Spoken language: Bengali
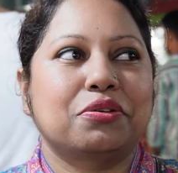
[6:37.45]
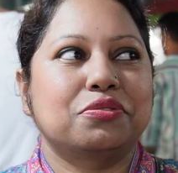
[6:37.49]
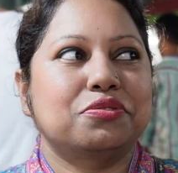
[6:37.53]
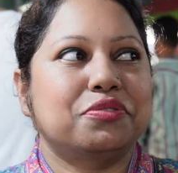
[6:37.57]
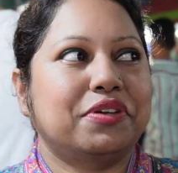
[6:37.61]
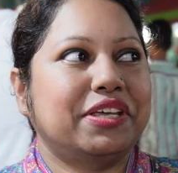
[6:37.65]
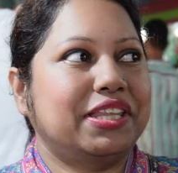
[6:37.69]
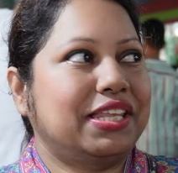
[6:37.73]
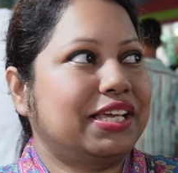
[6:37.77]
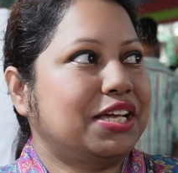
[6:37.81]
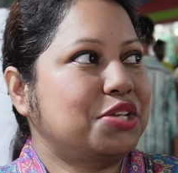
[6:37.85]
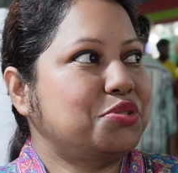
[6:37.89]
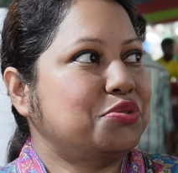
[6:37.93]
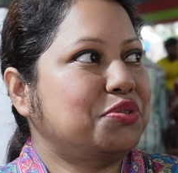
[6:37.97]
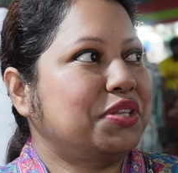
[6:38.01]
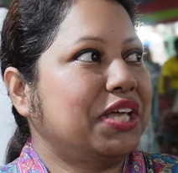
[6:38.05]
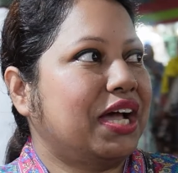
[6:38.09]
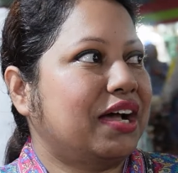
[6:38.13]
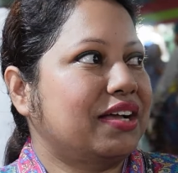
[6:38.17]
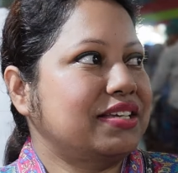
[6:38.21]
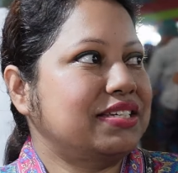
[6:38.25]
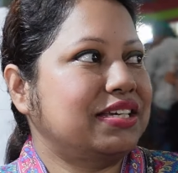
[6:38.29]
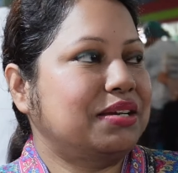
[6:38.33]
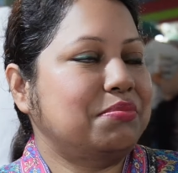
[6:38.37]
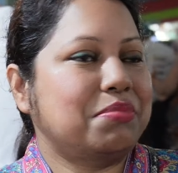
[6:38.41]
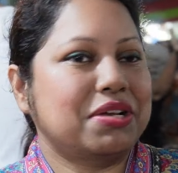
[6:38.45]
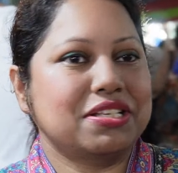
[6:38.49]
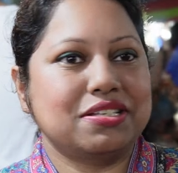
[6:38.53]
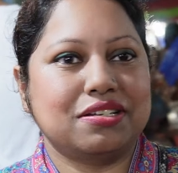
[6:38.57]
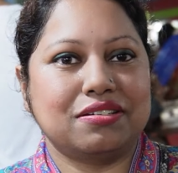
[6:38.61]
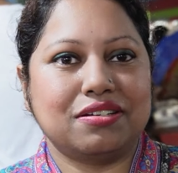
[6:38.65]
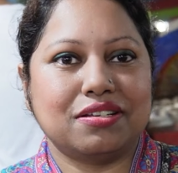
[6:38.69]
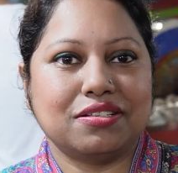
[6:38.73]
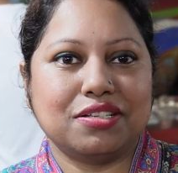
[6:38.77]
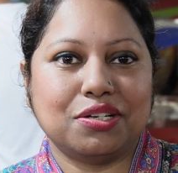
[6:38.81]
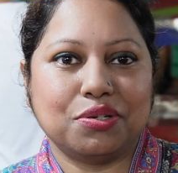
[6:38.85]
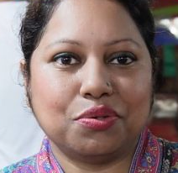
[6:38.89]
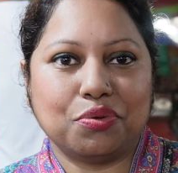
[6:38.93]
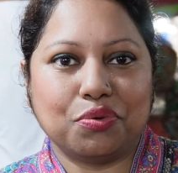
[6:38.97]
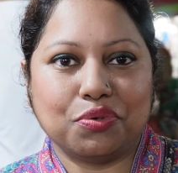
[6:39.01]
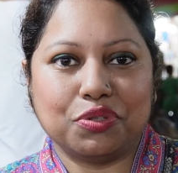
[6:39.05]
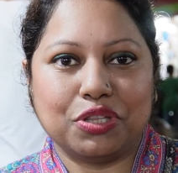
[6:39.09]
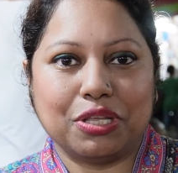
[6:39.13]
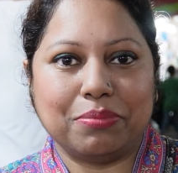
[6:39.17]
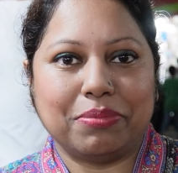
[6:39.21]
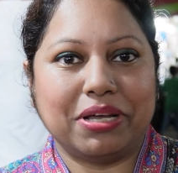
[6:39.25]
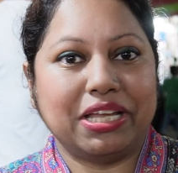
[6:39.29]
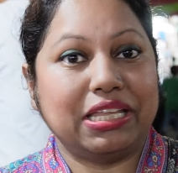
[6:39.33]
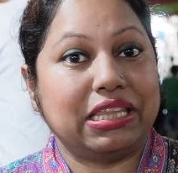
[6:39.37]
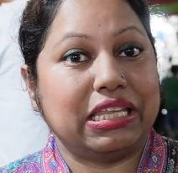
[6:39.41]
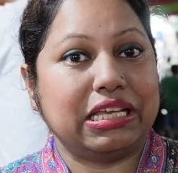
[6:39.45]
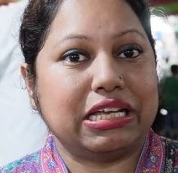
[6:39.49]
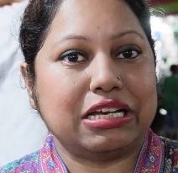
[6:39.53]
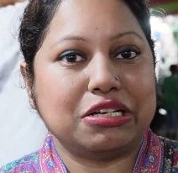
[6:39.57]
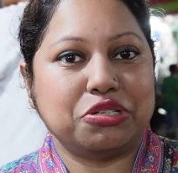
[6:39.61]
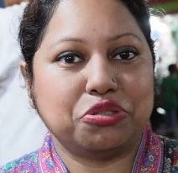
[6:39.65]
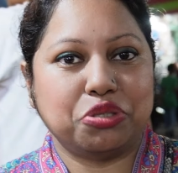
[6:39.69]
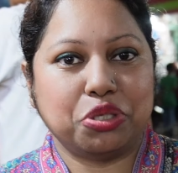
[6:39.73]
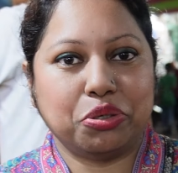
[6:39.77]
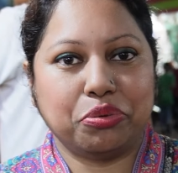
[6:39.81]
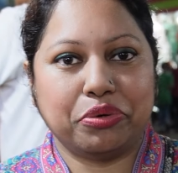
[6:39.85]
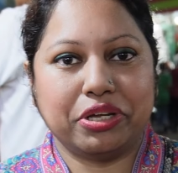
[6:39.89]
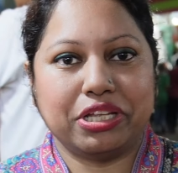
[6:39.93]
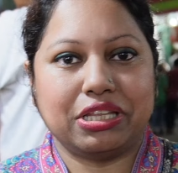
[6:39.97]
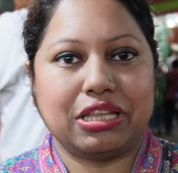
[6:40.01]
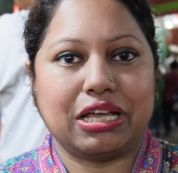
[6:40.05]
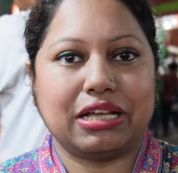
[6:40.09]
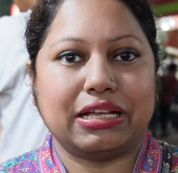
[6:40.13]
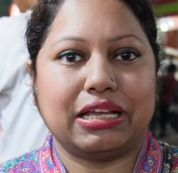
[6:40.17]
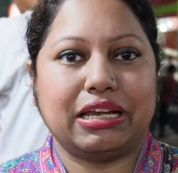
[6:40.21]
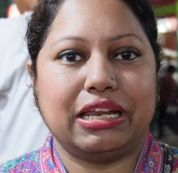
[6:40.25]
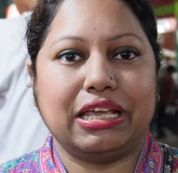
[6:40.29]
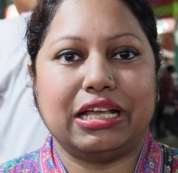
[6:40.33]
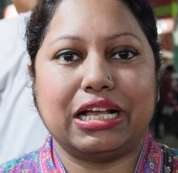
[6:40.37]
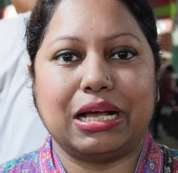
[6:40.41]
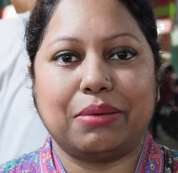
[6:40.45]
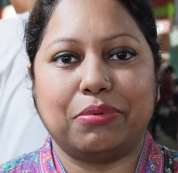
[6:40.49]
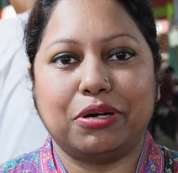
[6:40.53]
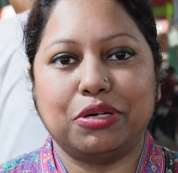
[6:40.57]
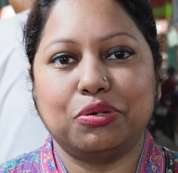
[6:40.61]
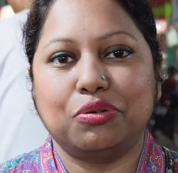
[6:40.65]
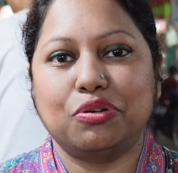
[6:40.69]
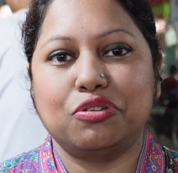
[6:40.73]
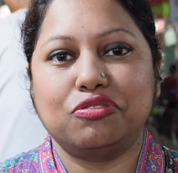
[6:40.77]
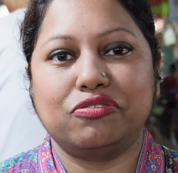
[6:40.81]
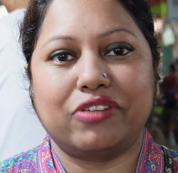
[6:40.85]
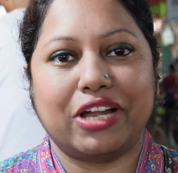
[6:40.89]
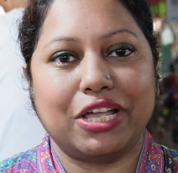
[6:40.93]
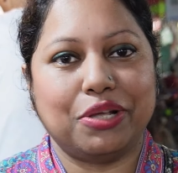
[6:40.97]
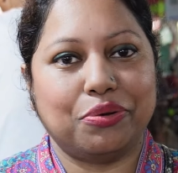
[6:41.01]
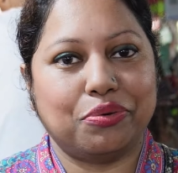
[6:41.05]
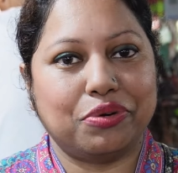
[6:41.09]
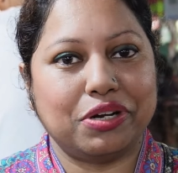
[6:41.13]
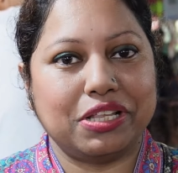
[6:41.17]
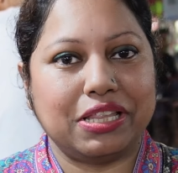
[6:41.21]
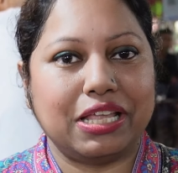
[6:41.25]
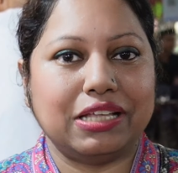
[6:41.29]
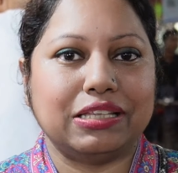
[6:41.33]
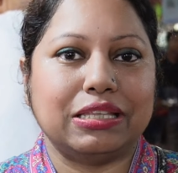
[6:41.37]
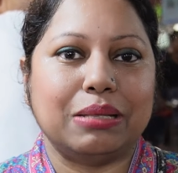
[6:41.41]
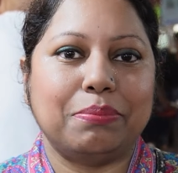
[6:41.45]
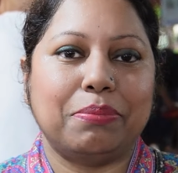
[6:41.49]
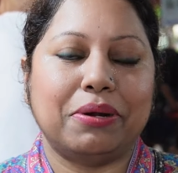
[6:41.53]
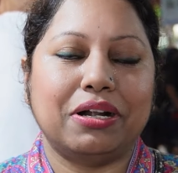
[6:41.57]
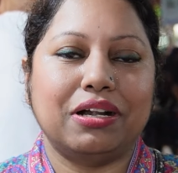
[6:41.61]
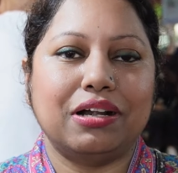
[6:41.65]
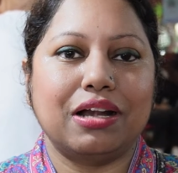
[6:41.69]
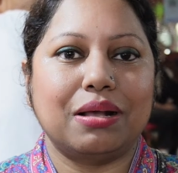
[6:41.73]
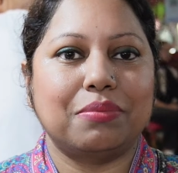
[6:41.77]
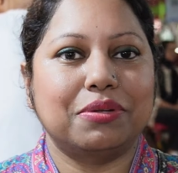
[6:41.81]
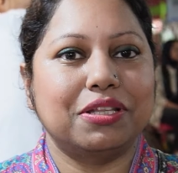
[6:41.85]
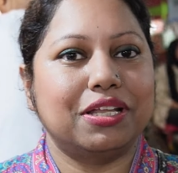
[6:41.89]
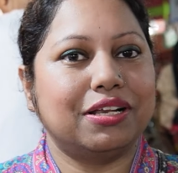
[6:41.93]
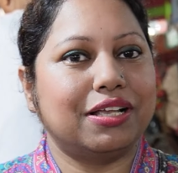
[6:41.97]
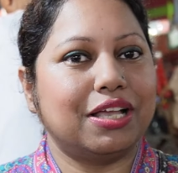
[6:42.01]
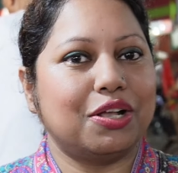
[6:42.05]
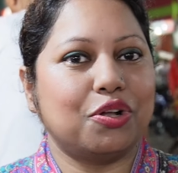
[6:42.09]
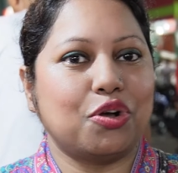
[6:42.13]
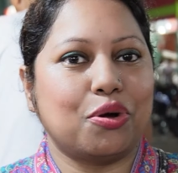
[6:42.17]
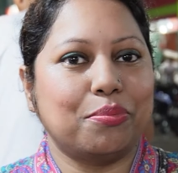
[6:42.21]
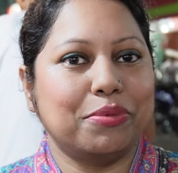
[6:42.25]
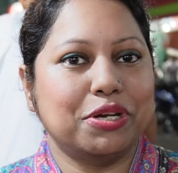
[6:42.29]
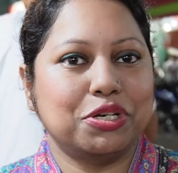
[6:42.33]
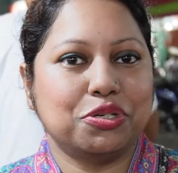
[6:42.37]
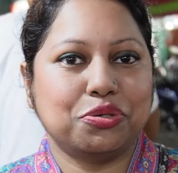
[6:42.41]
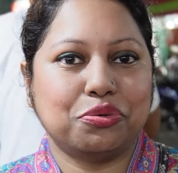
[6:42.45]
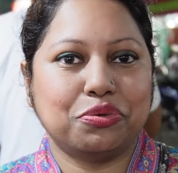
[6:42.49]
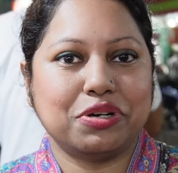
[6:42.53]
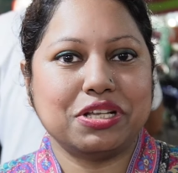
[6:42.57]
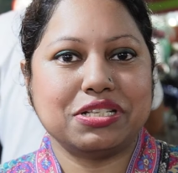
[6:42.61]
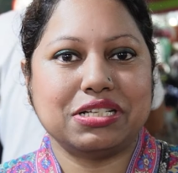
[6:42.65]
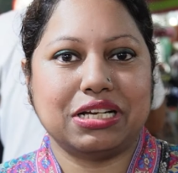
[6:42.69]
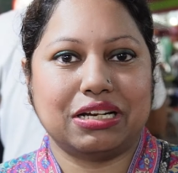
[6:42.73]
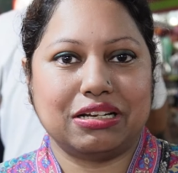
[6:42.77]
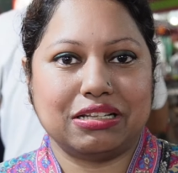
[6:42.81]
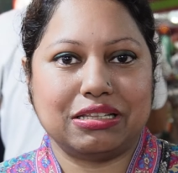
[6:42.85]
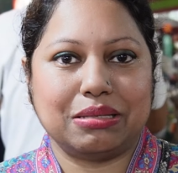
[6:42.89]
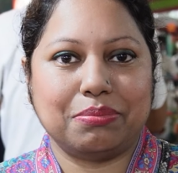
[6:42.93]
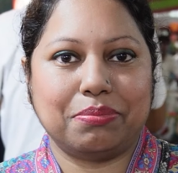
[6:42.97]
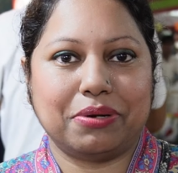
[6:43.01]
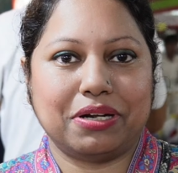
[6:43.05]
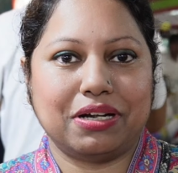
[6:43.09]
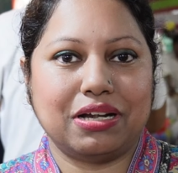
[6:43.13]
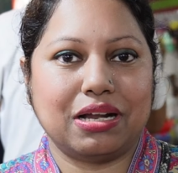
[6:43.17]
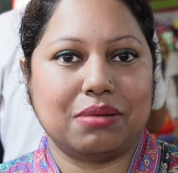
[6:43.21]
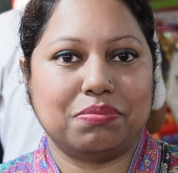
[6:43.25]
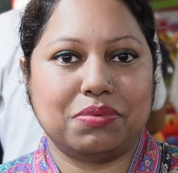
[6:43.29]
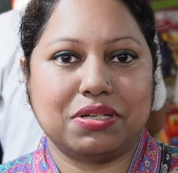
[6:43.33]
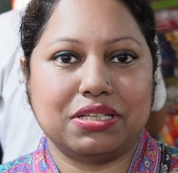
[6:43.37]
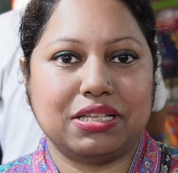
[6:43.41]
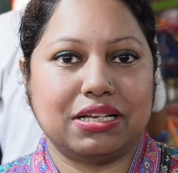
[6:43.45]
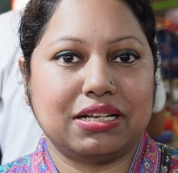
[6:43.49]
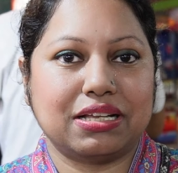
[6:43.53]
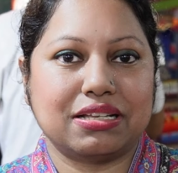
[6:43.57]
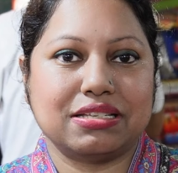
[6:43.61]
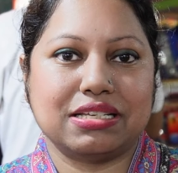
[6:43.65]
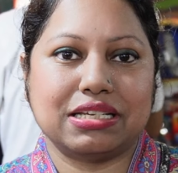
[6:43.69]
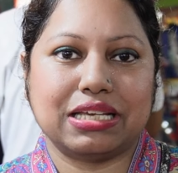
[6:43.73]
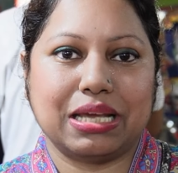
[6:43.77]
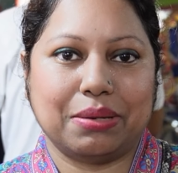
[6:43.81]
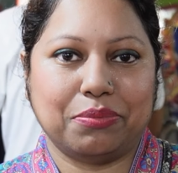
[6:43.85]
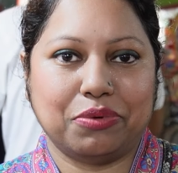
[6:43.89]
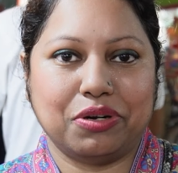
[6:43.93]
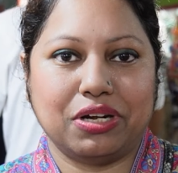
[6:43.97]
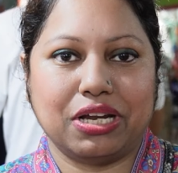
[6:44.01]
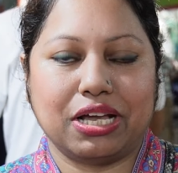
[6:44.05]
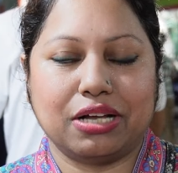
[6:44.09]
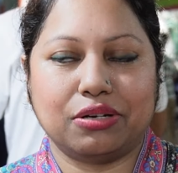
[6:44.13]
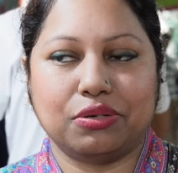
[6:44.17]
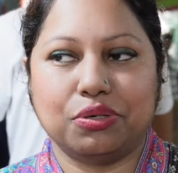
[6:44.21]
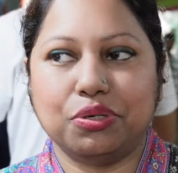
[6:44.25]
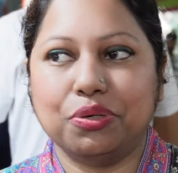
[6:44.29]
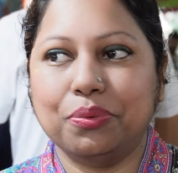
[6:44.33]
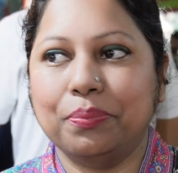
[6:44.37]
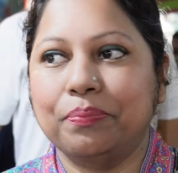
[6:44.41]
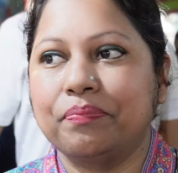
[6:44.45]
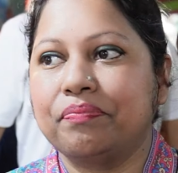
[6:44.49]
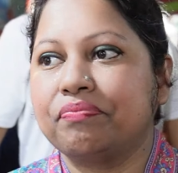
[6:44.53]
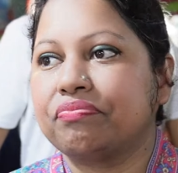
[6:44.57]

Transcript: তো এদিকে যদি আসেন বাজার টাজার করতে বা এদিকে যদি হয়ে থাকেন এই খাবারগুলো ট্রাই করে দেখতে পারেন আমাদেরকে কমেন্ট করে জানাতে পারেন আপনাদের কাছে কেমন লাগলো